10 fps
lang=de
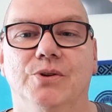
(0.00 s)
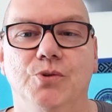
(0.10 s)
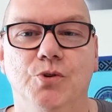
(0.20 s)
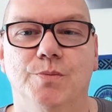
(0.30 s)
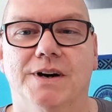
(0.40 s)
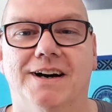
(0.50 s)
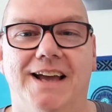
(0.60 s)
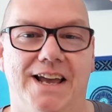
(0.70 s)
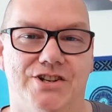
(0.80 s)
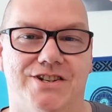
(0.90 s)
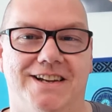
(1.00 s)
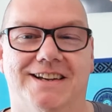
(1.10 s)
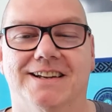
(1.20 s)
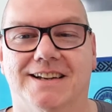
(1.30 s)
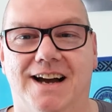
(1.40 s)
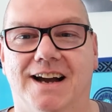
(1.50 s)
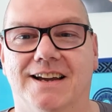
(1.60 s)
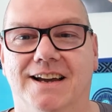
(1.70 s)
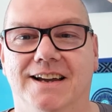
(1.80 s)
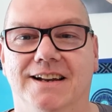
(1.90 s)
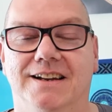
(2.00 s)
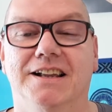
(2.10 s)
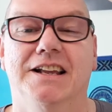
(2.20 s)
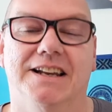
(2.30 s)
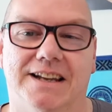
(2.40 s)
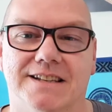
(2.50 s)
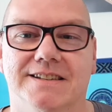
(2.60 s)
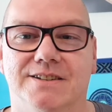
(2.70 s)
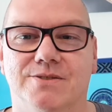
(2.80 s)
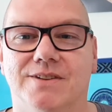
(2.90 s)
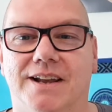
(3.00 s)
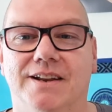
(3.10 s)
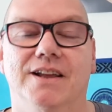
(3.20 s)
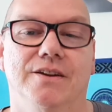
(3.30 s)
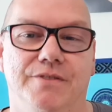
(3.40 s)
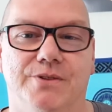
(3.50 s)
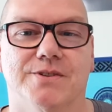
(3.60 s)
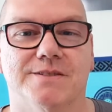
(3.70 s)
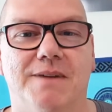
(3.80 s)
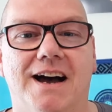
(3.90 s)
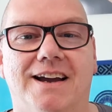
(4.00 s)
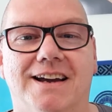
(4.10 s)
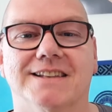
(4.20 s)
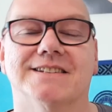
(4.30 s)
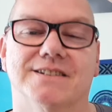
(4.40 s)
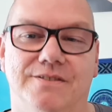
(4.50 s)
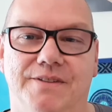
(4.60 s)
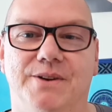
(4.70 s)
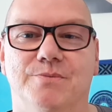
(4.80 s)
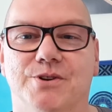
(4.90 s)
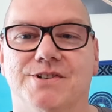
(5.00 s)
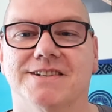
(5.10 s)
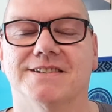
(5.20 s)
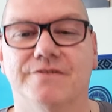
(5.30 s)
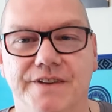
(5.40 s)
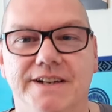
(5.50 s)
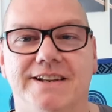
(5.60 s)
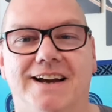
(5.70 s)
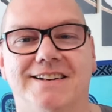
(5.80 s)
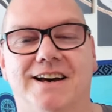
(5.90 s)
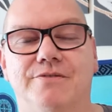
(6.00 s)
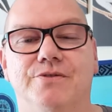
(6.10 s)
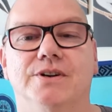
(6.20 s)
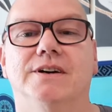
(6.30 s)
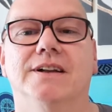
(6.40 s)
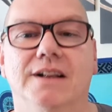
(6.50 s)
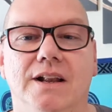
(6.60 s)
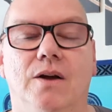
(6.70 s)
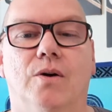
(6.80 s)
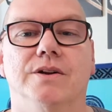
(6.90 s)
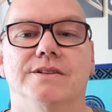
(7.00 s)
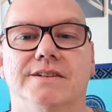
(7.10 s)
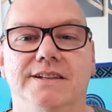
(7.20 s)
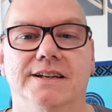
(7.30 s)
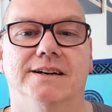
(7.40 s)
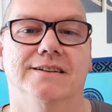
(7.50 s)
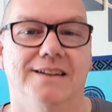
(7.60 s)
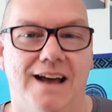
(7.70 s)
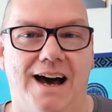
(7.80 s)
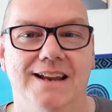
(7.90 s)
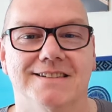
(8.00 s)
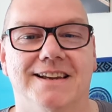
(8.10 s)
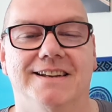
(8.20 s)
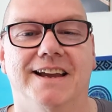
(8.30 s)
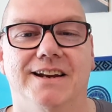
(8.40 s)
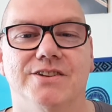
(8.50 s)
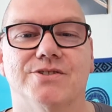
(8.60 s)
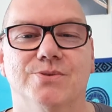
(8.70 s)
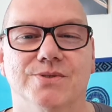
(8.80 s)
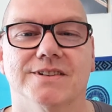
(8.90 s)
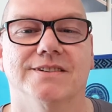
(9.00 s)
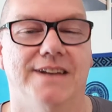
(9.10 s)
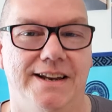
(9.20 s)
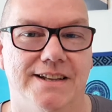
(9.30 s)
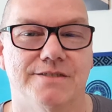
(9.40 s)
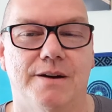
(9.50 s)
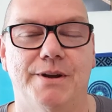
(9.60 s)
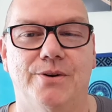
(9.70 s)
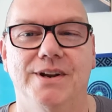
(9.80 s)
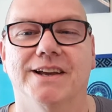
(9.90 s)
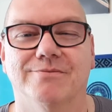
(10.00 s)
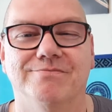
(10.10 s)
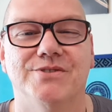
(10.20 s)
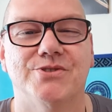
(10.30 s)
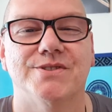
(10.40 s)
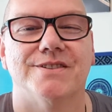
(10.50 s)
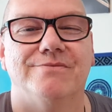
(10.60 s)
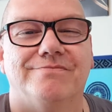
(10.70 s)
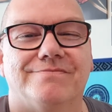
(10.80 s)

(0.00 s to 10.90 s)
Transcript: über Hashtag KKL. Da siehst du dann, wie du das machen kannst, wenn du möchtest. Vielen Dank dafür und dir alles erdenklich Gute. Dein Jens Faber-Neuling. Tschüss.